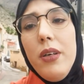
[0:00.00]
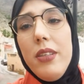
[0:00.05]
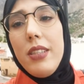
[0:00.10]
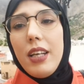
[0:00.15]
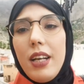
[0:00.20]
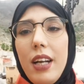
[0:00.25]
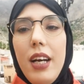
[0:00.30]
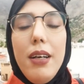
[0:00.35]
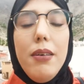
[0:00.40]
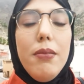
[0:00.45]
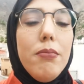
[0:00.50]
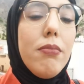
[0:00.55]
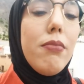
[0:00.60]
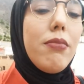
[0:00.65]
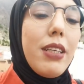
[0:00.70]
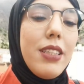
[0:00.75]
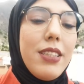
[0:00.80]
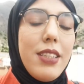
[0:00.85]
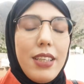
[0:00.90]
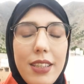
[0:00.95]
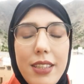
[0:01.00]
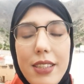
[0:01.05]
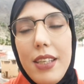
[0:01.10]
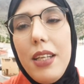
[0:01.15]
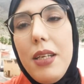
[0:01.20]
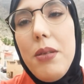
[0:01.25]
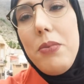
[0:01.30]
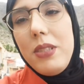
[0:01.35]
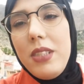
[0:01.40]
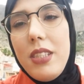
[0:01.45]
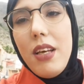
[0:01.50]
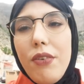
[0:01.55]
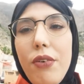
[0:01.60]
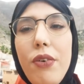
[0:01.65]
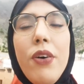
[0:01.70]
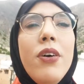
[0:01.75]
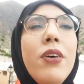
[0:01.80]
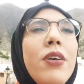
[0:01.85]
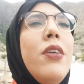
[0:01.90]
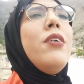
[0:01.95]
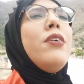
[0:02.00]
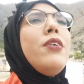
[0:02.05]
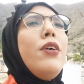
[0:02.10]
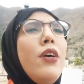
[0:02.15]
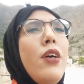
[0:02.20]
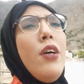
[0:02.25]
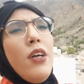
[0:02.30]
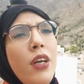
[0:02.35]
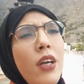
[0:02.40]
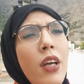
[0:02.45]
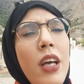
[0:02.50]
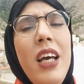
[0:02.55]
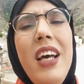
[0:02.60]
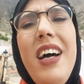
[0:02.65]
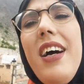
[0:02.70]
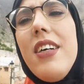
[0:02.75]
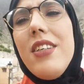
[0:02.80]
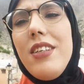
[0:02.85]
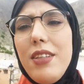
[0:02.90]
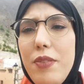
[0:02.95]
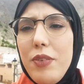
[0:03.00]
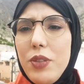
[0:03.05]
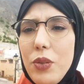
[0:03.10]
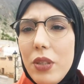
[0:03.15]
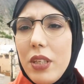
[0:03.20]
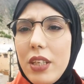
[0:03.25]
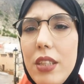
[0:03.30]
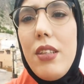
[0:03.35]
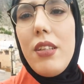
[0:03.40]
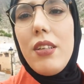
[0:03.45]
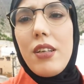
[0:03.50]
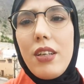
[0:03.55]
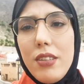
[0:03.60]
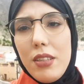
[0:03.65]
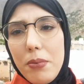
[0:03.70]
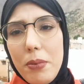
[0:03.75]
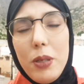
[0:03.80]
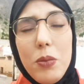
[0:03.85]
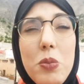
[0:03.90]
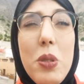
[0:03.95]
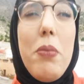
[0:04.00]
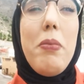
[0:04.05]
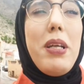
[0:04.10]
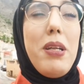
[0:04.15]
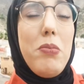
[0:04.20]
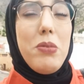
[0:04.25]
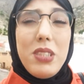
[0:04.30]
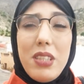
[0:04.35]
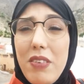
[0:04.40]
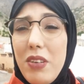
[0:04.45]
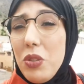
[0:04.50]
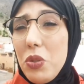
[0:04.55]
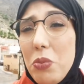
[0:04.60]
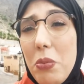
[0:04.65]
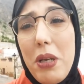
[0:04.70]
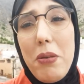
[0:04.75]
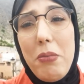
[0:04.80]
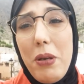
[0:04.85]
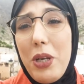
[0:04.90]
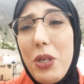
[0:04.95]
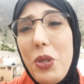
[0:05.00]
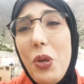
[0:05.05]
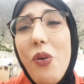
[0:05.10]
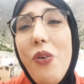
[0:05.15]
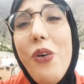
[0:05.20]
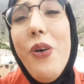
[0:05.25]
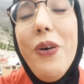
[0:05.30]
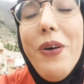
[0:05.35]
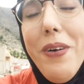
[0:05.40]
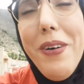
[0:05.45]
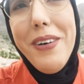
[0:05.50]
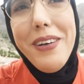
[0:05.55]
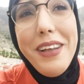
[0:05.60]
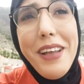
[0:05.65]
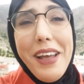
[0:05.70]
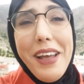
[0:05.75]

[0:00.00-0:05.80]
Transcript: صراحه كنت عكزانه بزاف حقا هاد الفيديو كنت كنضرب عليهم تماره بزاف هانتوما كما كتشوفوا